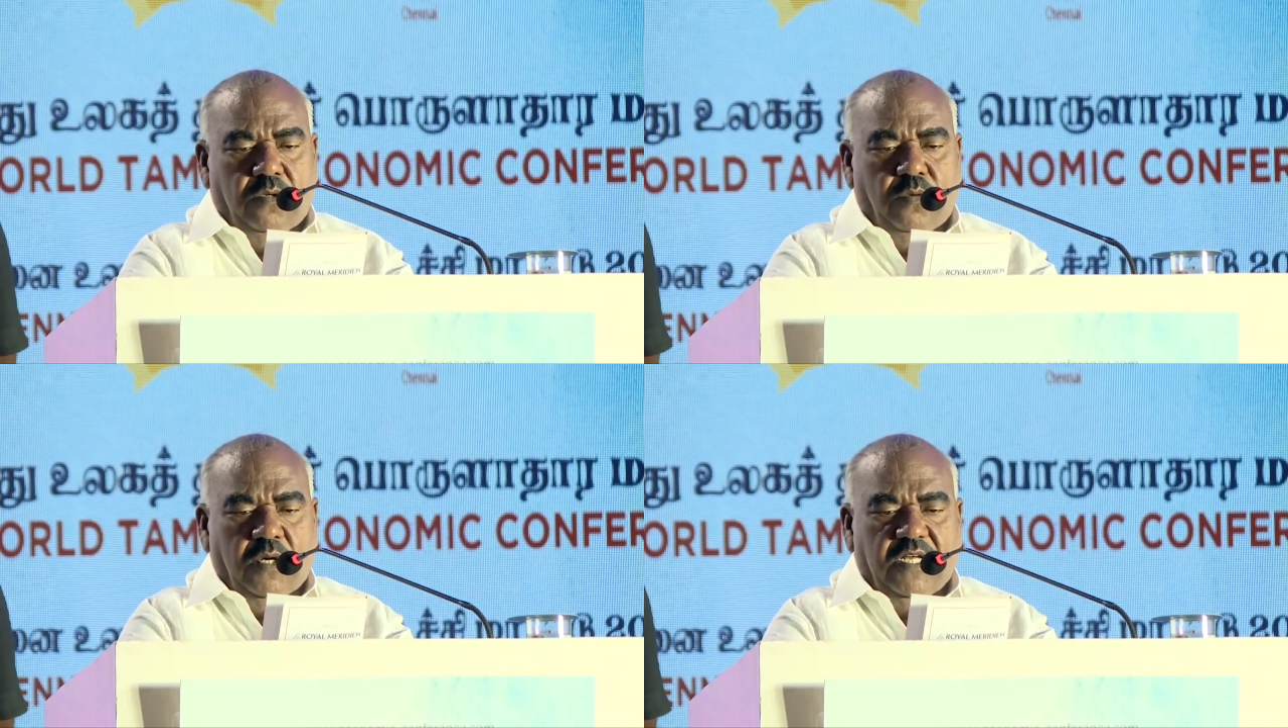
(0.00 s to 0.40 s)

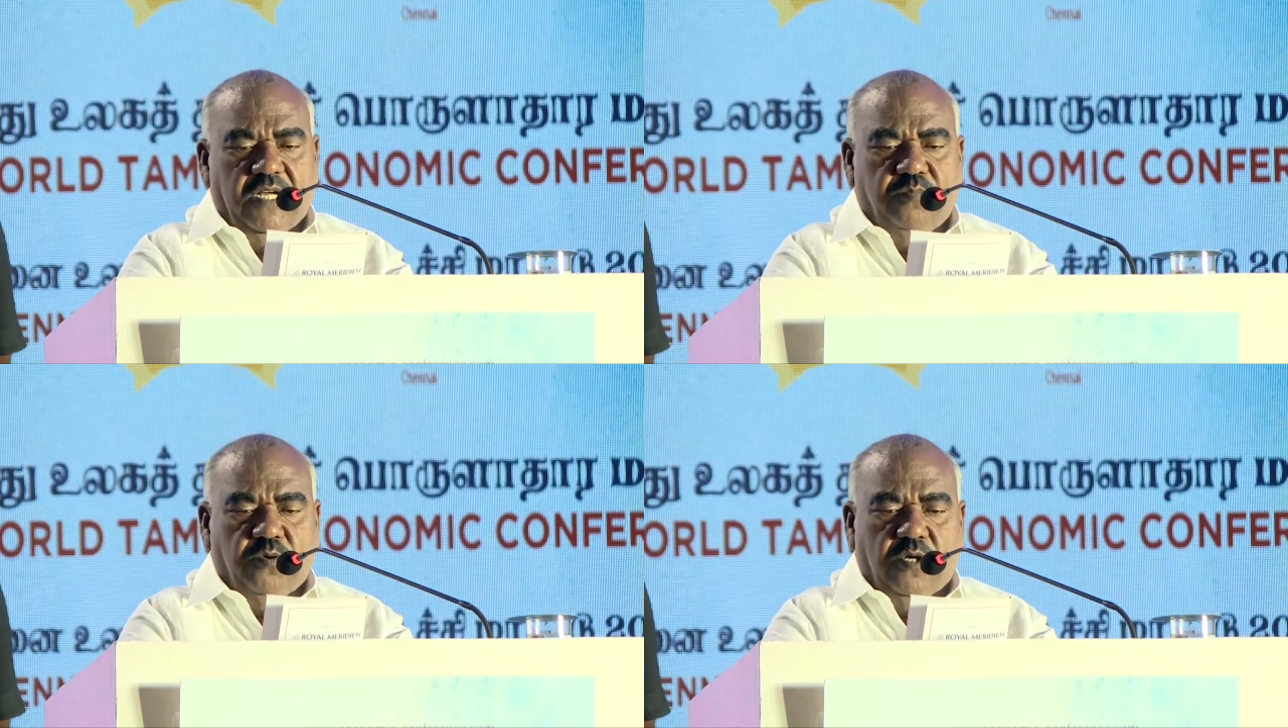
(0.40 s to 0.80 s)
உலக
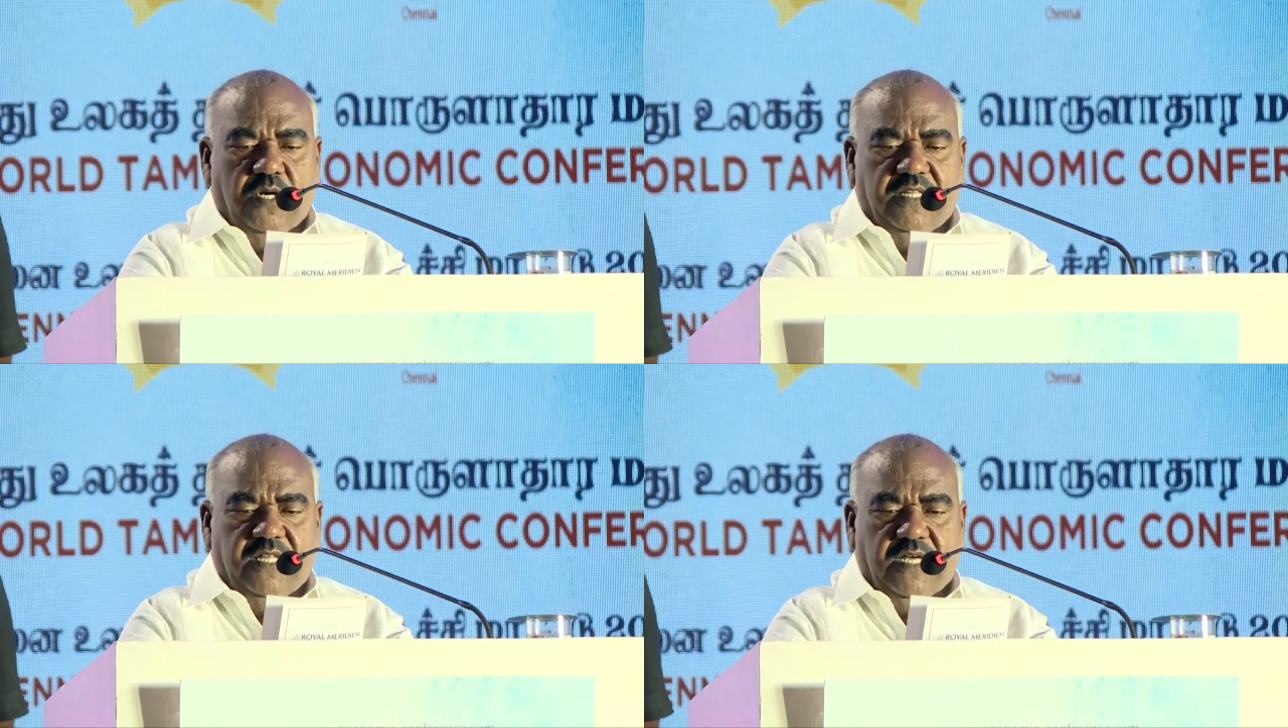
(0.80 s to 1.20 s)

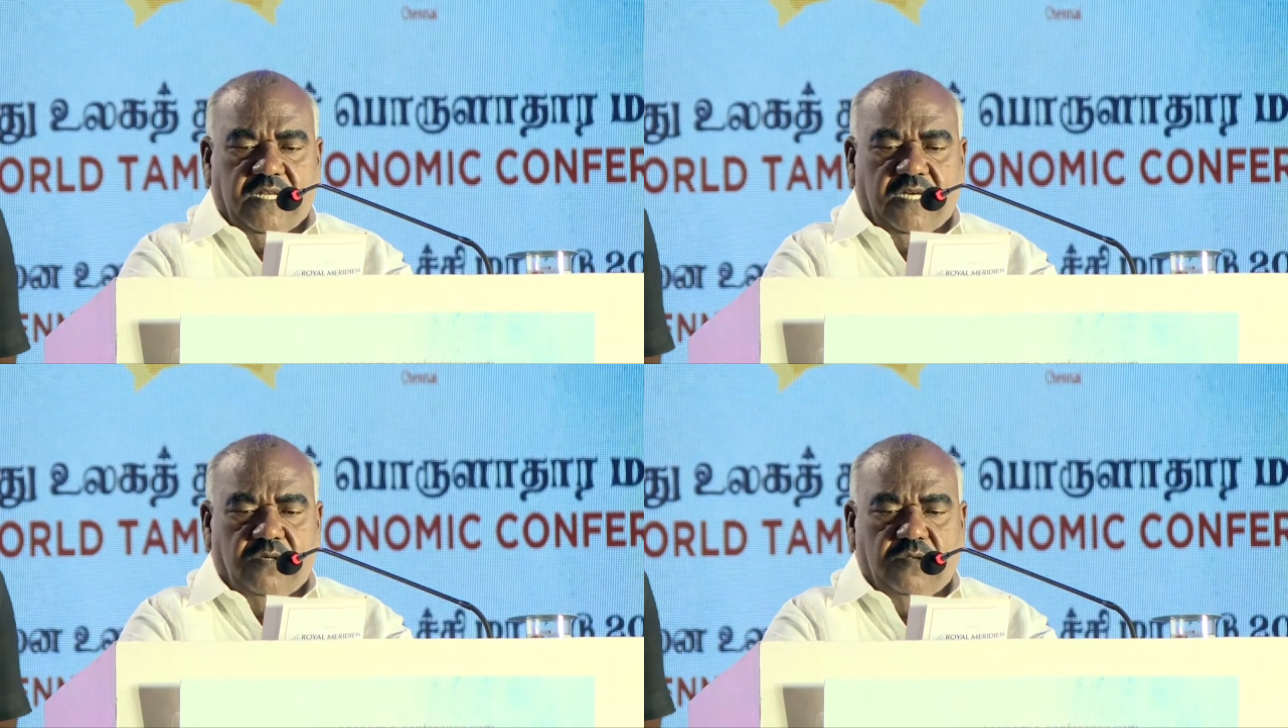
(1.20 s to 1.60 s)
பொருளாதார
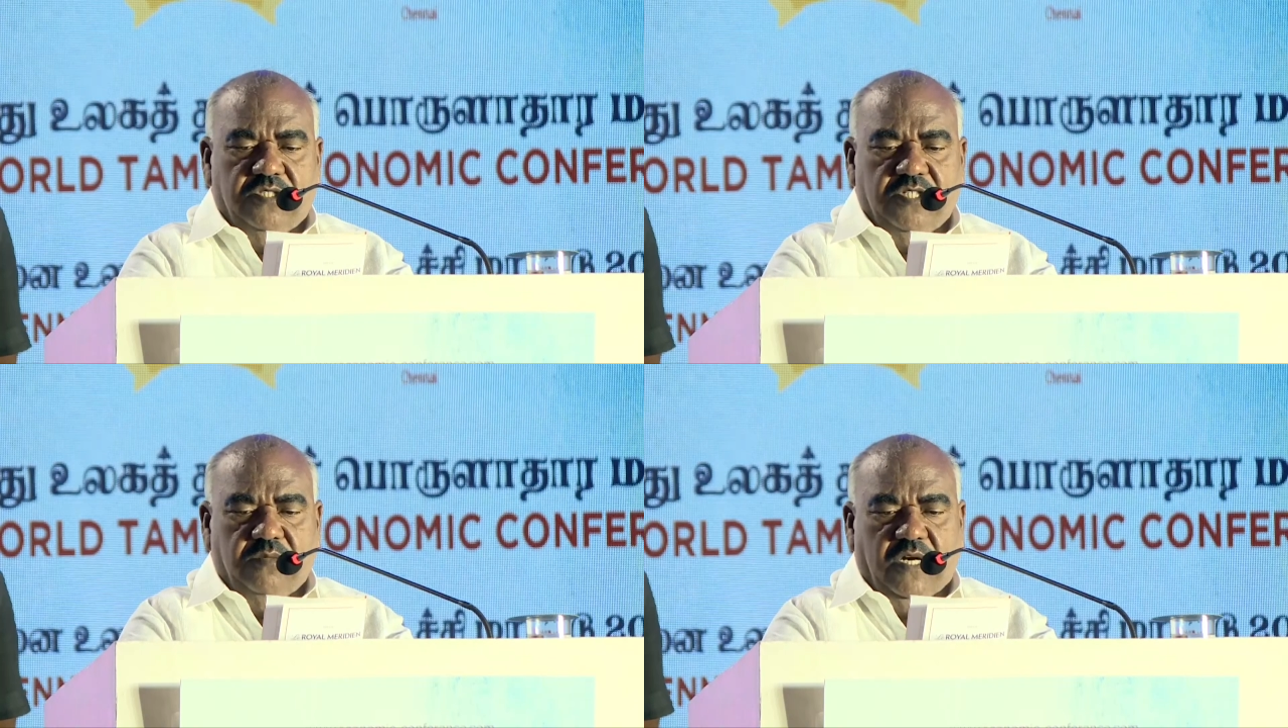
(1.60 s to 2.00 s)

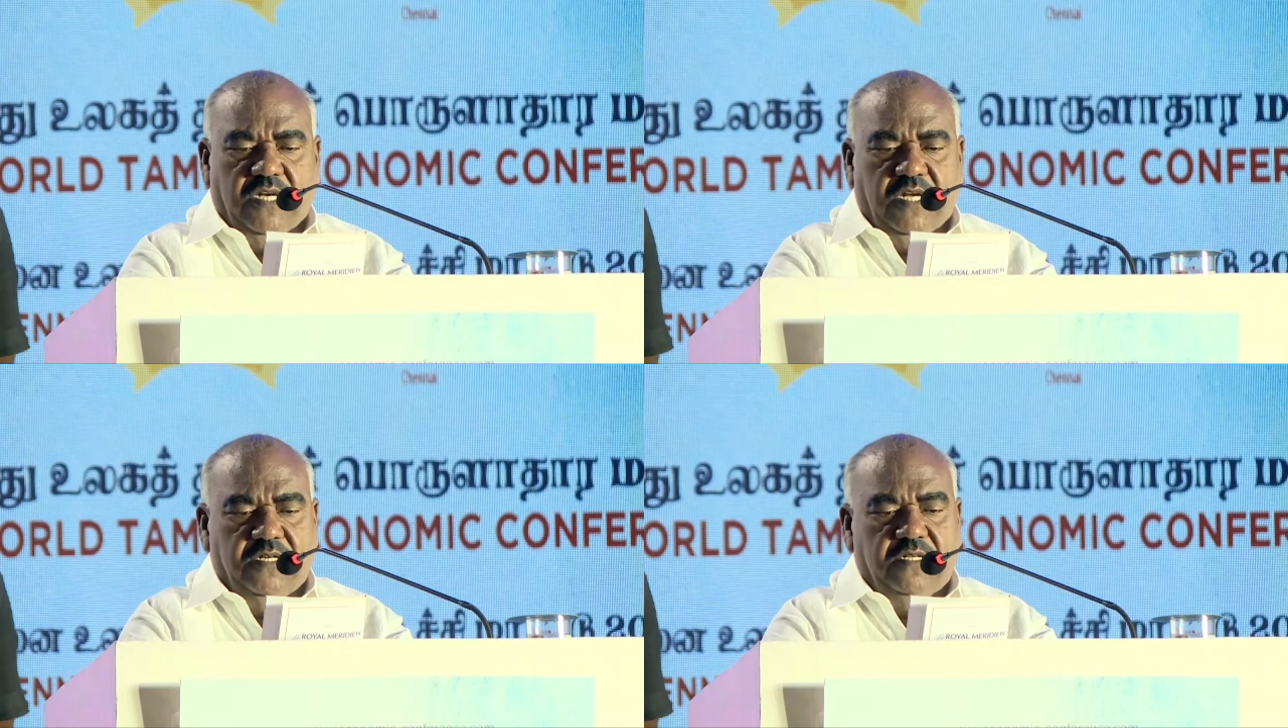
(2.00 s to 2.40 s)
உச்சி
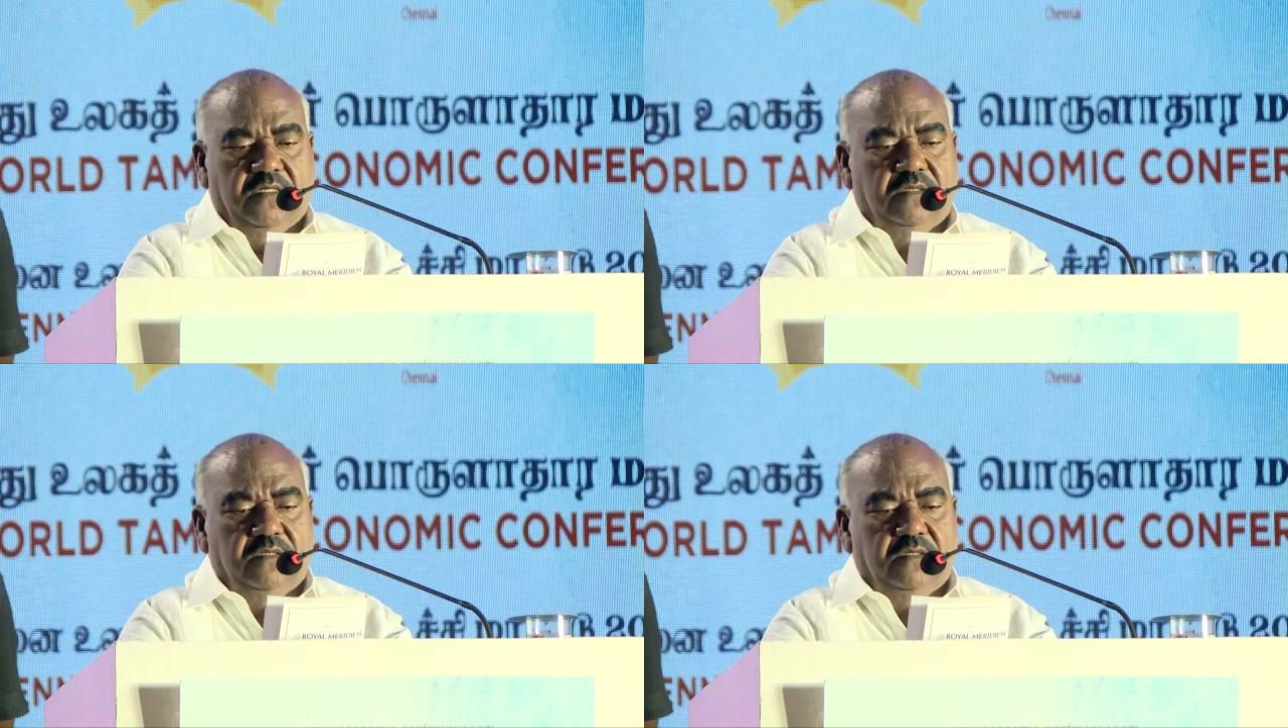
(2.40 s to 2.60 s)
மாநாடு